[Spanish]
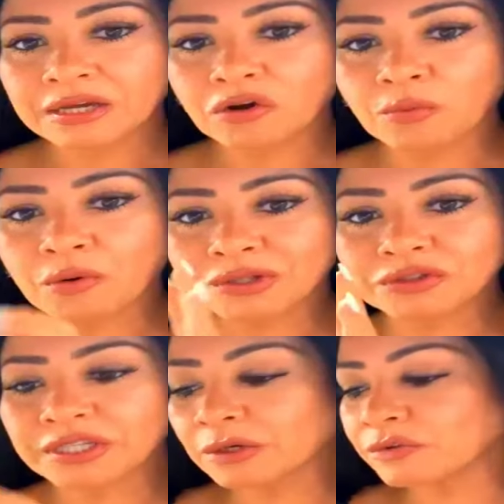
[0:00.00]
Como cuando
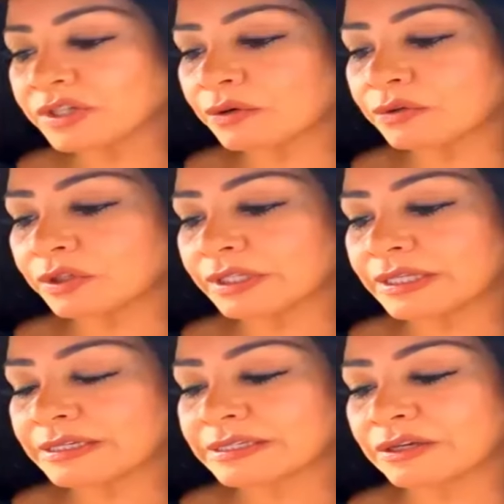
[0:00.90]
tienes un segundo te
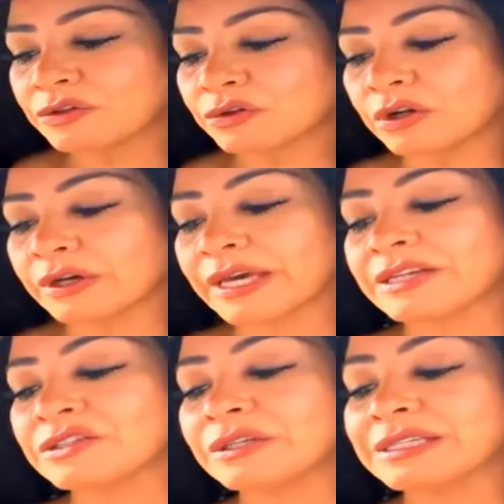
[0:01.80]
dice, your
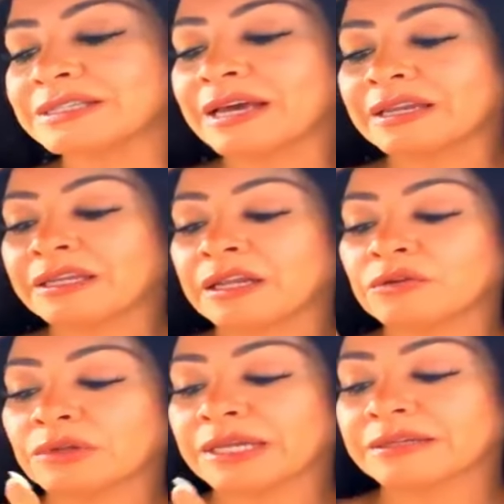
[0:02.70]
location is setting in the
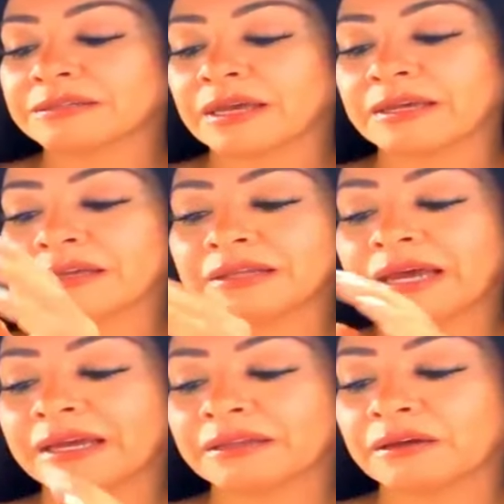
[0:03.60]
United States, estás
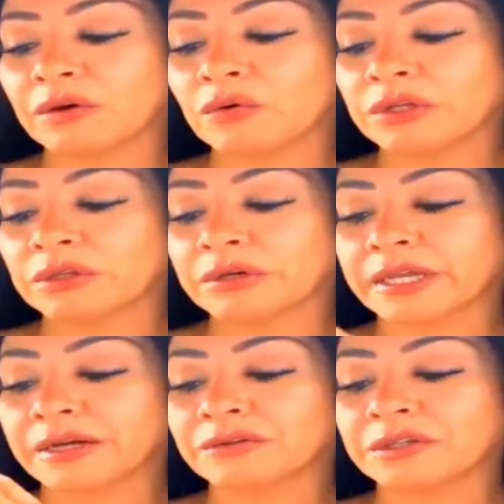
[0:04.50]
en Estados Unidos,
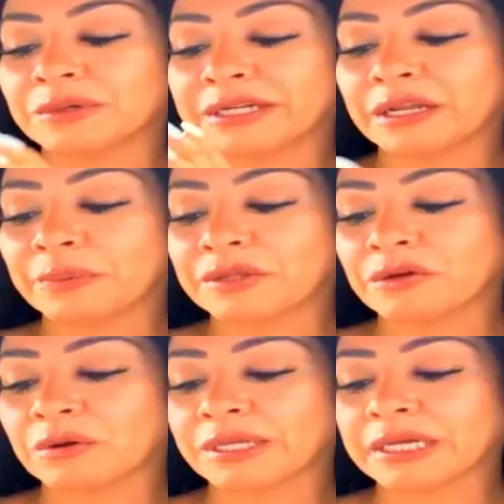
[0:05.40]
¿quieres continuar en
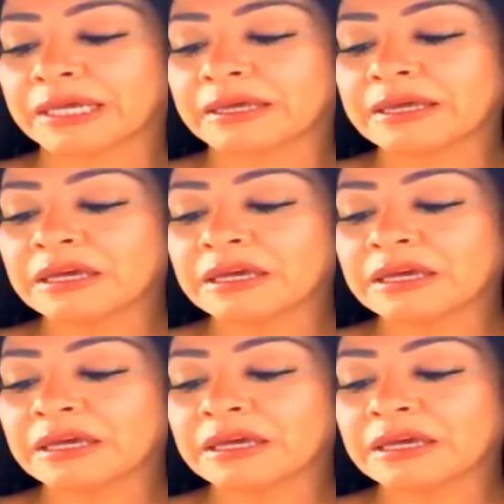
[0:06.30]
español o en inglés?